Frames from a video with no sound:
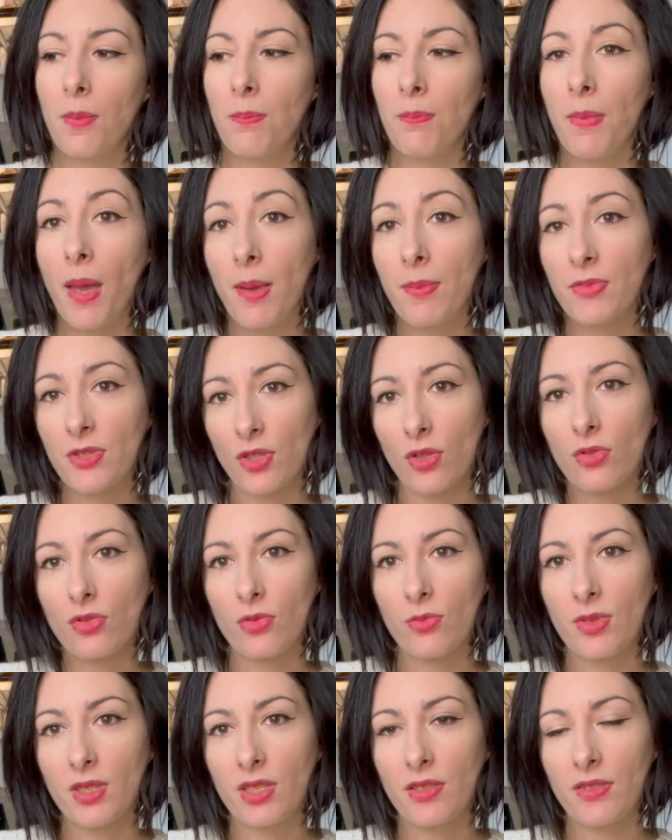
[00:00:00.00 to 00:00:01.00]
même sans
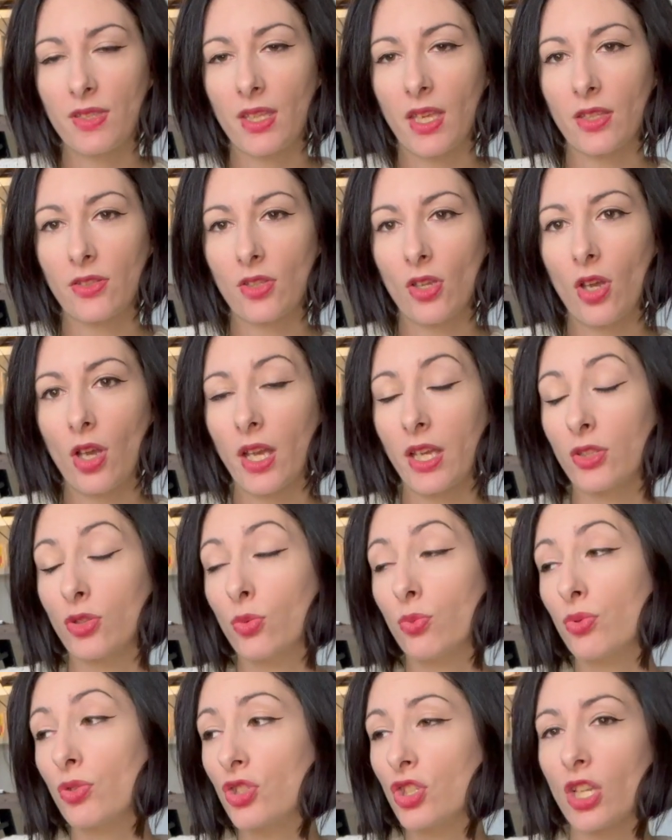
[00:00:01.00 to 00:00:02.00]
humidificateur et
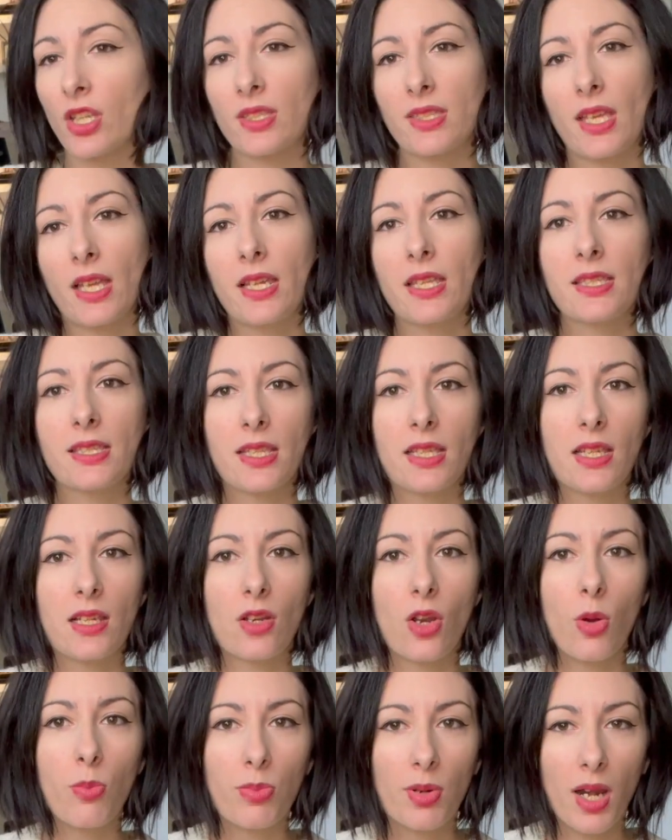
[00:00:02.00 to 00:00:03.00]
depuis que j'ai installé ces
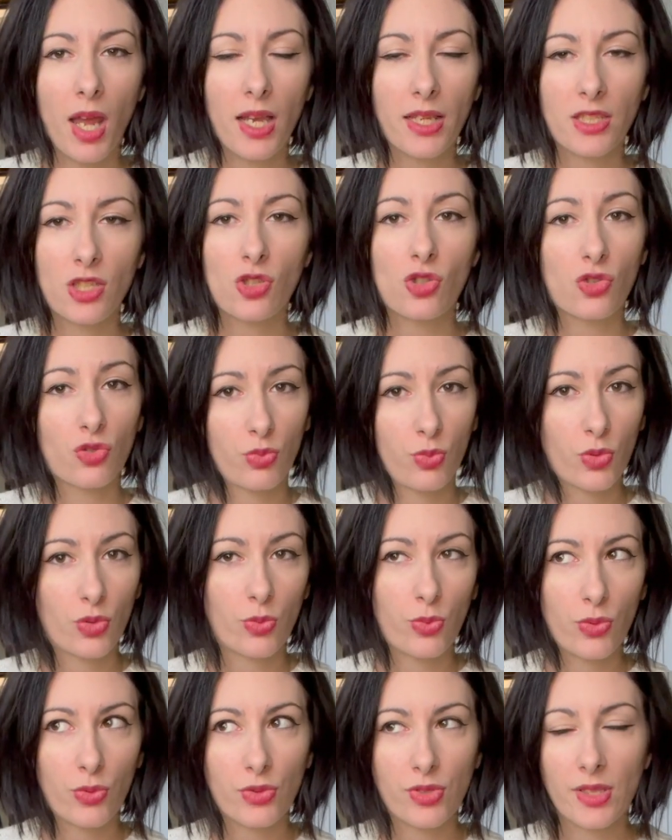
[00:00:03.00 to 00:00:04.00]
lampes là qui chauffent beaucoup
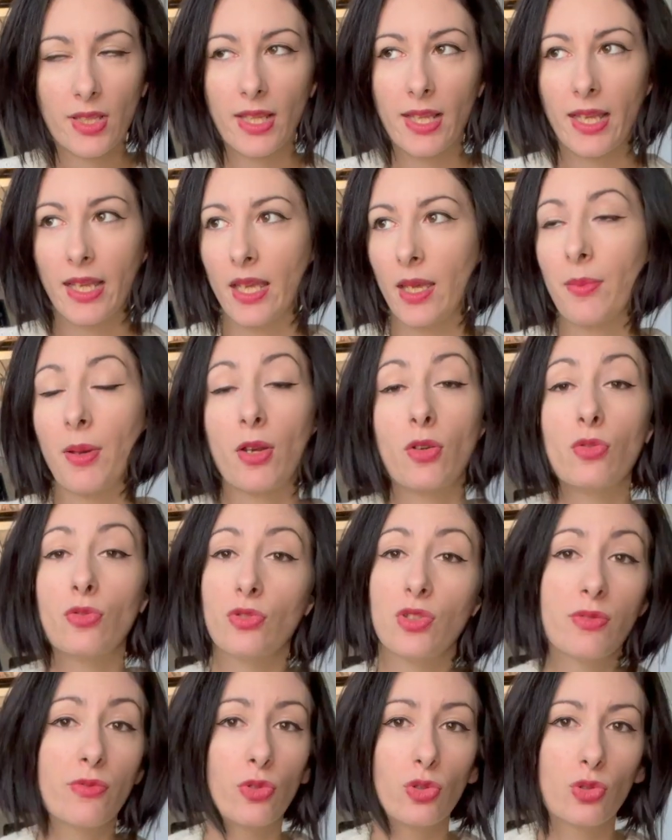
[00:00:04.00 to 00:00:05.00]
et eh ben le
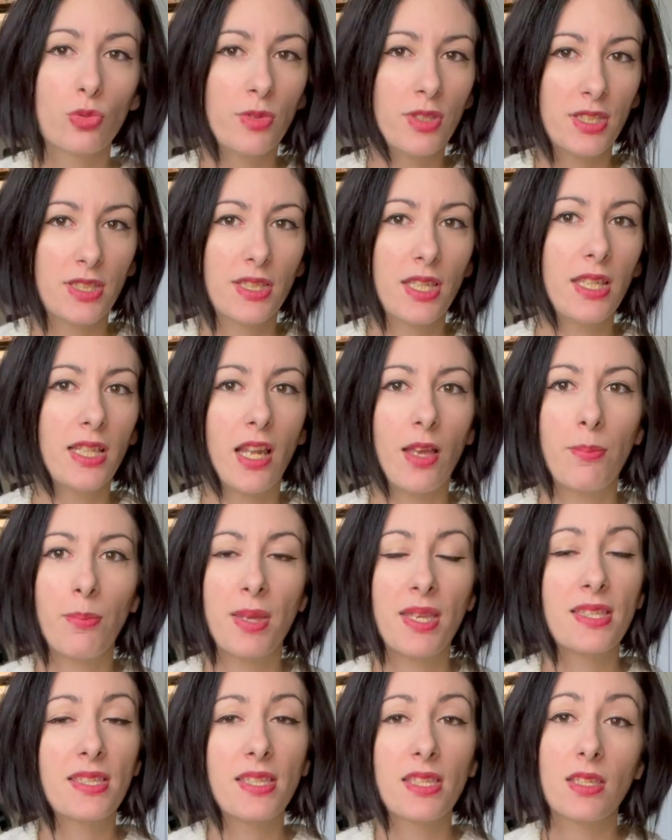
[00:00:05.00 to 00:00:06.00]
niveau d'humidité il a
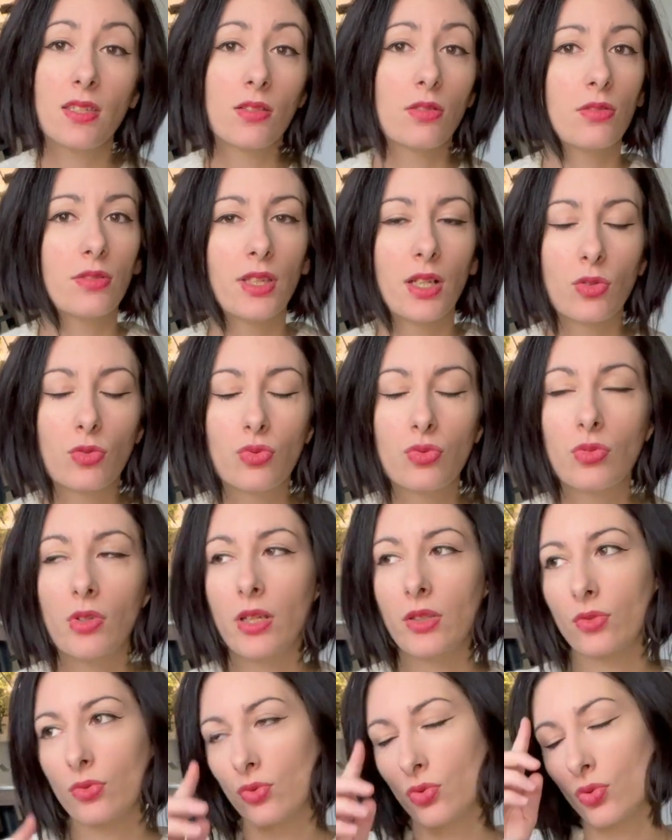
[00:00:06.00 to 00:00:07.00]
baissé euh, d'un coup
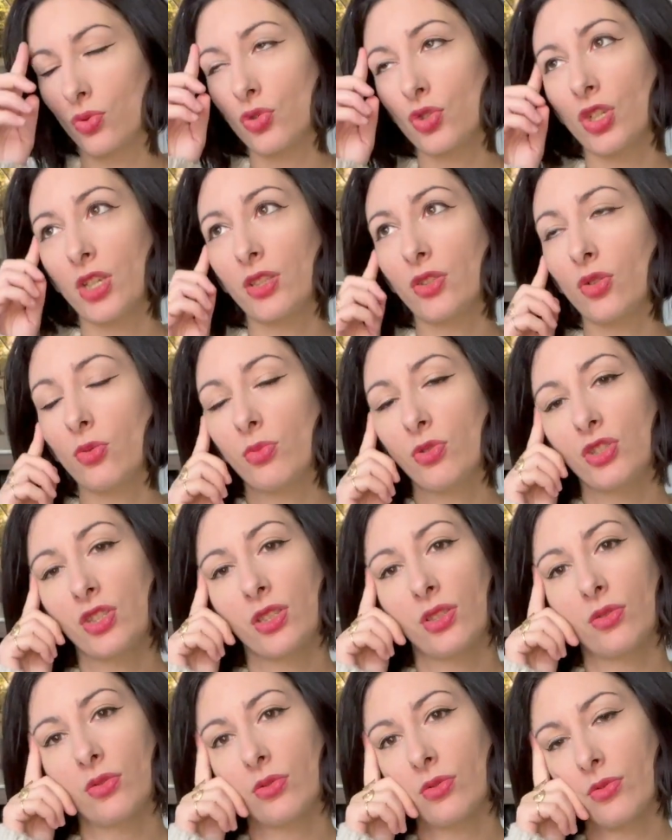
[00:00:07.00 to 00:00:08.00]
et donc du coup j'ai été
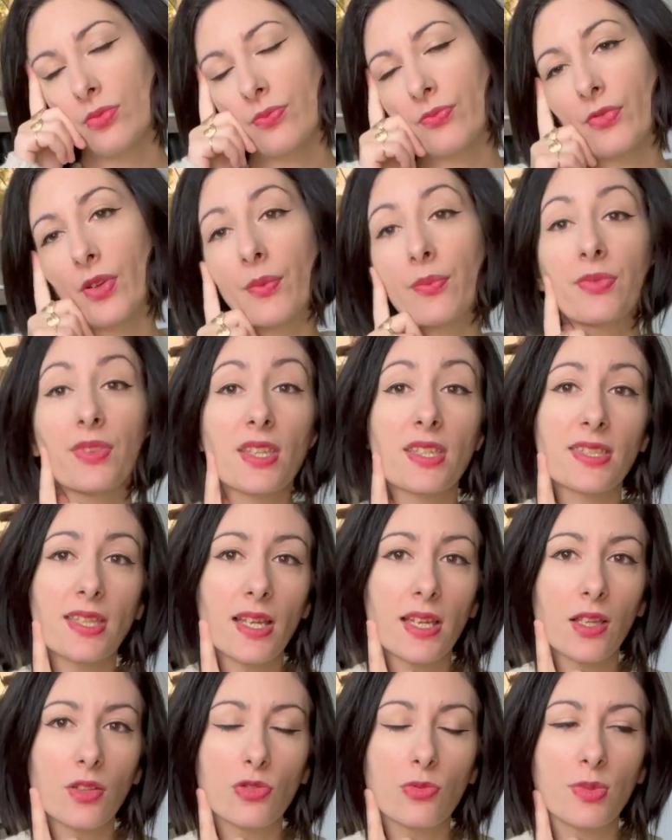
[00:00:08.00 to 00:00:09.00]
obligée
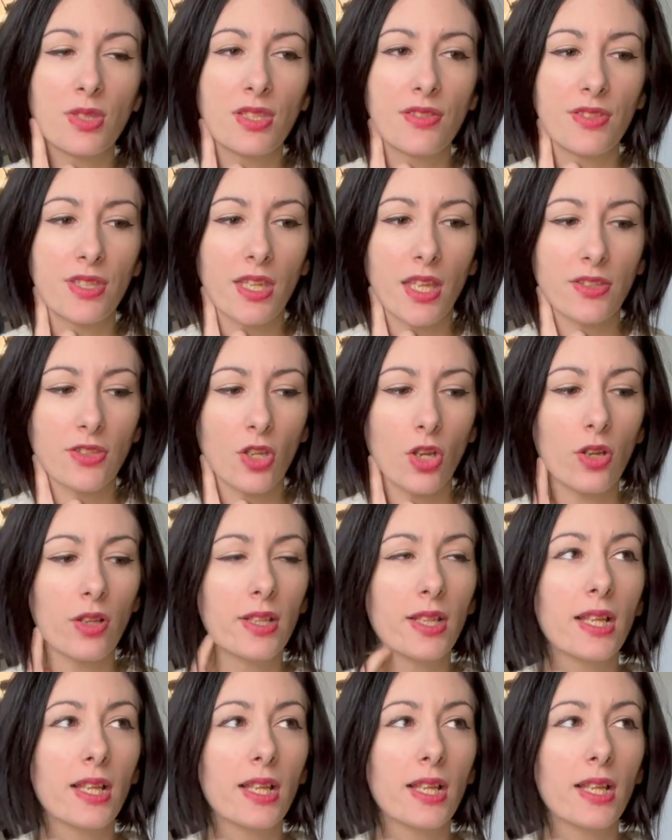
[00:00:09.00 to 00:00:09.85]
d'installer un humidificateur.